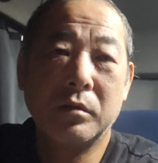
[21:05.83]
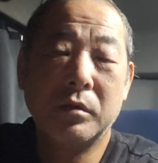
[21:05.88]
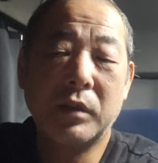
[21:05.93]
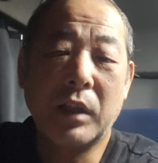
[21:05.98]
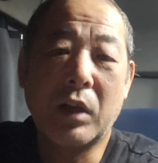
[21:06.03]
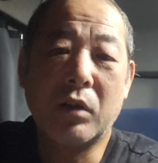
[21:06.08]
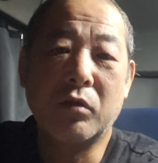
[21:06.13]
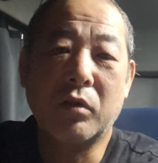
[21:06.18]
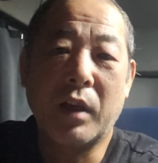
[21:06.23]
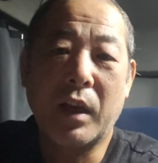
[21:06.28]

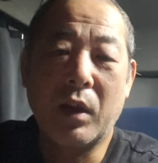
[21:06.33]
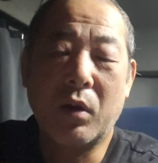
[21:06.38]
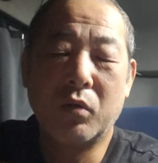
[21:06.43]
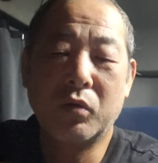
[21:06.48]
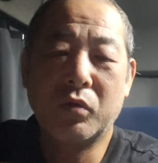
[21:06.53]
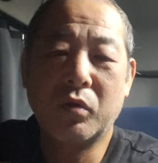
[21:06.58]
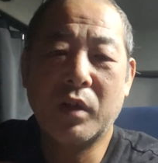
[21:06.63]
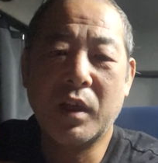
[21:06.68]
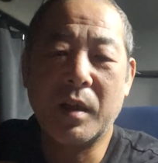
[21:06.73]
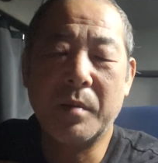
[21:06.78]
なのでね、本
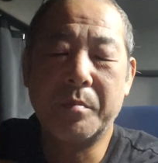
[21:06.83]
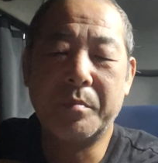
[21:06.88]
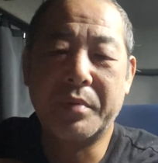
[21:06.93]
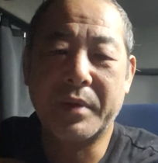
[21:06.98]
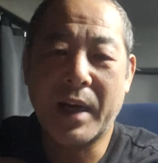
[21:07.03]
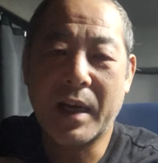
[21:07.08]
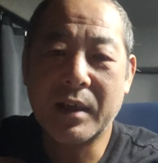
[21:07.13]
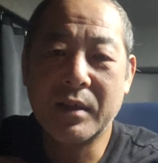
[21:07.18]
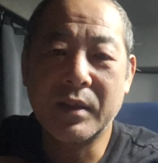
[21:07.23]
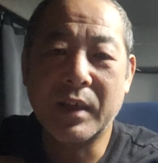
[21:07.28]
当ね、
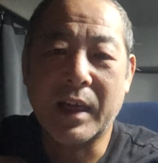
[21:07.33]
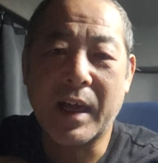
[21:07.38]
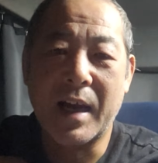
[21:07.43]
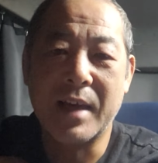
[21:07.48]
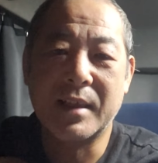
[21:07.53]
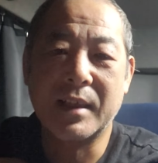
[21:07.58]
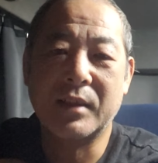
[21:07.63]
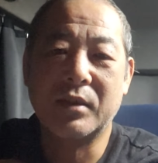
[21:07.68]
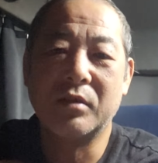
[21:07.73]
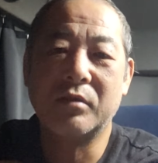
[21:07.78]
ブラックな
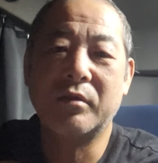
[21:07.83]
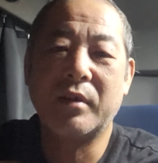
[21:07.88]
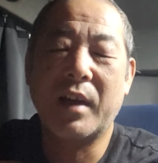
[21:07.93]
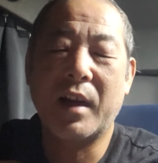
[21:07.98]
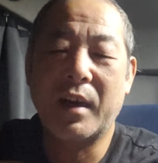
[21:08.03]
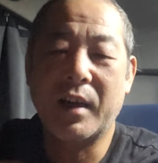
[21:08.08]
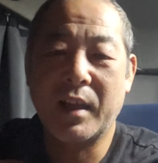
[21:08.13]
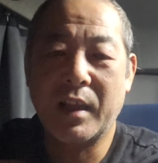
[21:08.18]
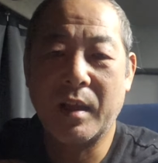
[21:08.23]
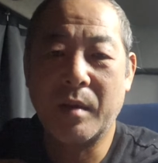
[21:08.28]
会社っていうの
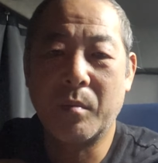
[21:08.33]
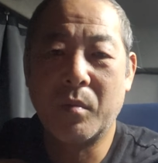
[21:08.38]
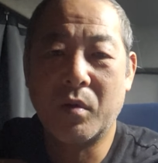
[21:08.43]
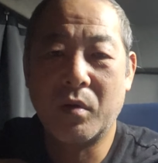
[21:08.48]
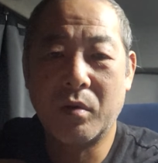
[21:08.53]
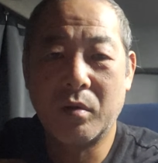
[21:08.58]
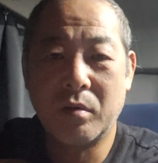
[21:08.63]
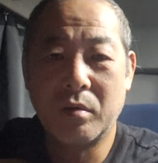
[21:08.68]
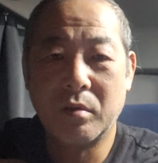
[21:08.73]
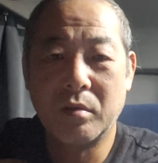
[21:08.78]
はね、
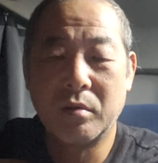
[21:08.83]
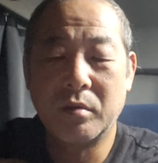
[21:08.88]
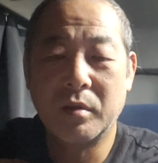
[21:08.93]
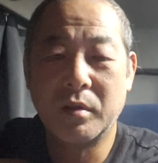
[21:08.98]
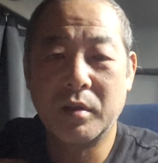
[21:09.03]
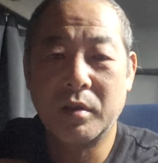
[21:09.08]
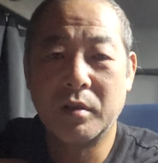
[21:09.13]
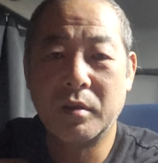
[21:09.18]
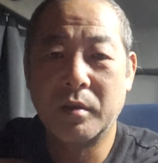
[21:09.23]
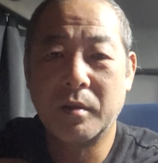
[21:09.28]

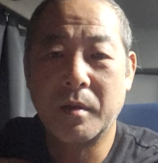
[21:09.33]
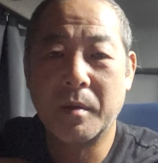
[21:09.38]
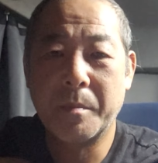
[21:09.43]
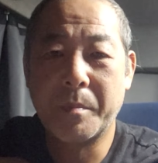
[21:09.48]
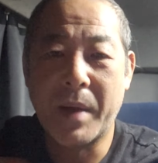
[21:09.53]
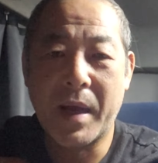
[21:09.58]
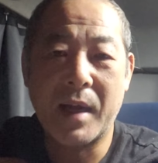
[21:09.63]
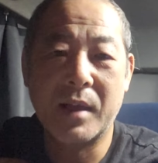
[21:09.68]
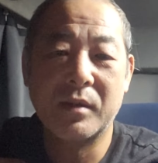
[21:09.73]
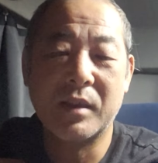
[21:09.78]

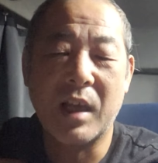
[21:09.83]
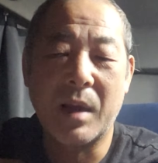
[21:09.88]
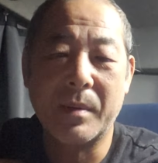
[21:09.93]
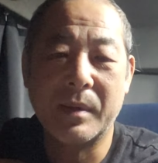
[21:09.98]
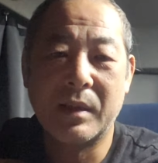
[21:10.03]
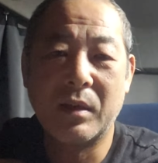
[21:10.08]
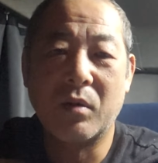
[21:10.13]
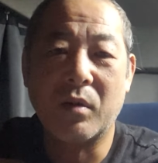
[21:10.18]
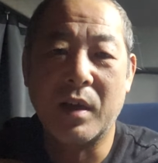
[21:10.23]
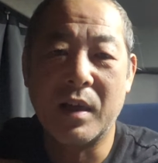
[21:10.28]
パーンってやめ
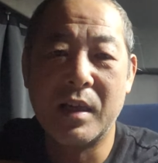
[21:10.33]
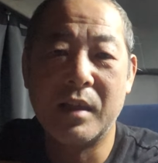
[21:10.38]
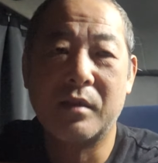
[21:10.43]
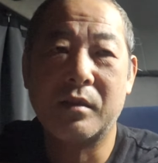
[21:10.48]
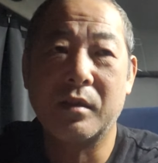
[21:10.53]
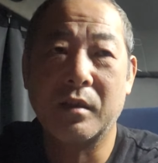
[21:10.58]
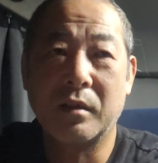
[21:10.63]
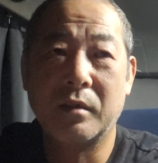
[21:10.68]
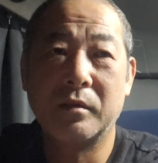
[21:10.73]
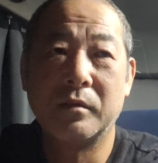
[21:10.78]
た方がいいで
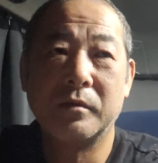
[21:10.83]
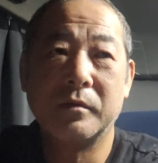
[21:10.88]
すよ。